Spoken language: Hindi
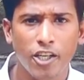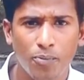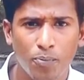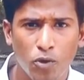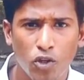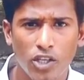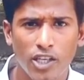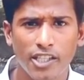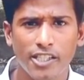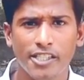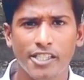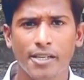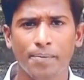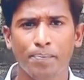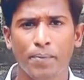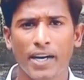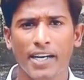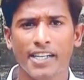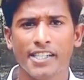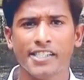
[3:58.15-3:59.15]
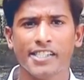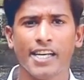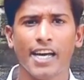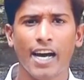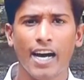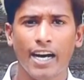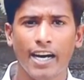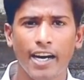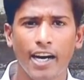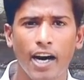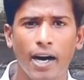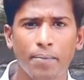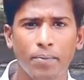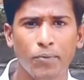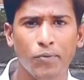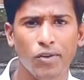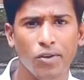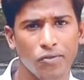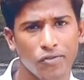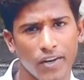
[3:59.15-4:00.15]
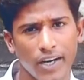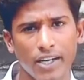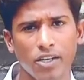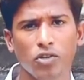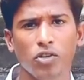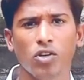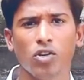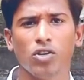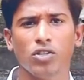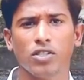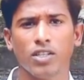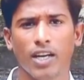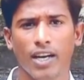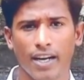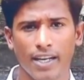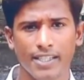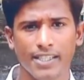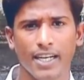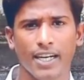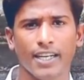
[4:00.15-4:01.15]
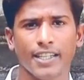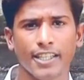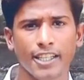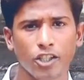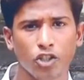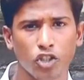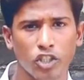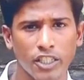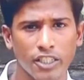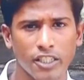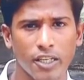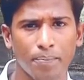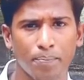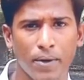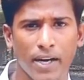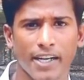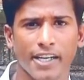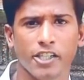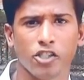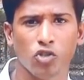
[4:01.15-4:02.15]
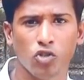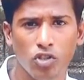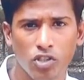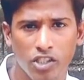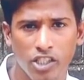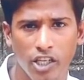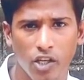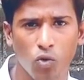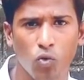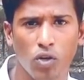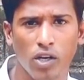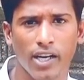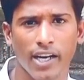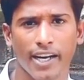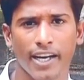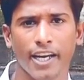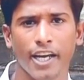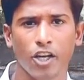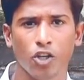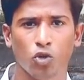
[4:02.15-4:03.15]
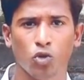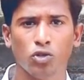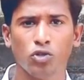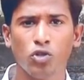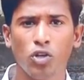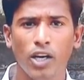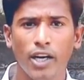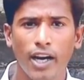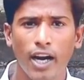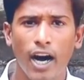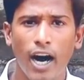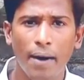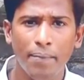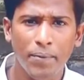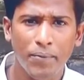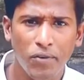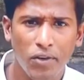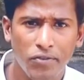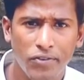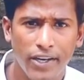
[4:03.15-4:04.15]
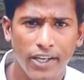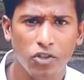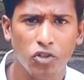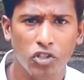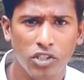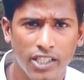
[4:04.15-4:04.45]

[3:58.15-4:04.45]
इंपॉर्टेंट सब प्रैक्टिस है अगर आप अपने फैट को लॉस करना चाहते हैं तो ये सब प्रैक्टिस को जरूर करें दोस्तों अगर आप अपने फैट को